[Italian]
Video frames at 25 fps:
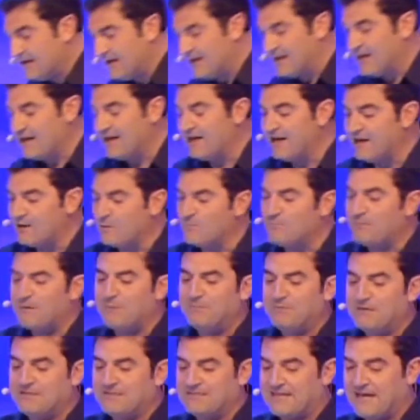eh, era un po'
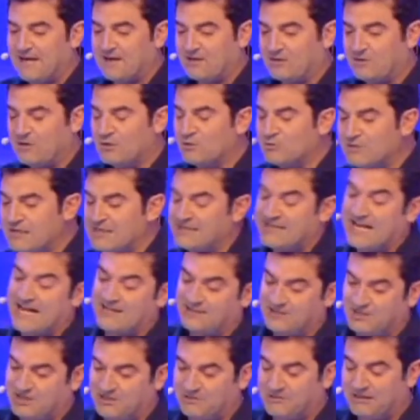bizzarro, erano dei
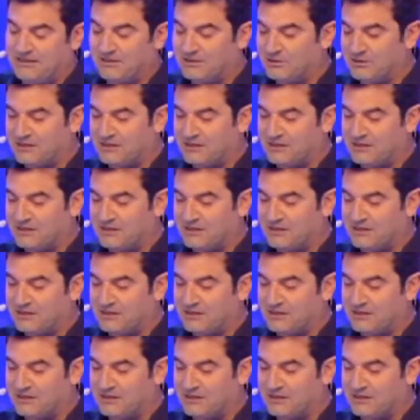sadici quelli che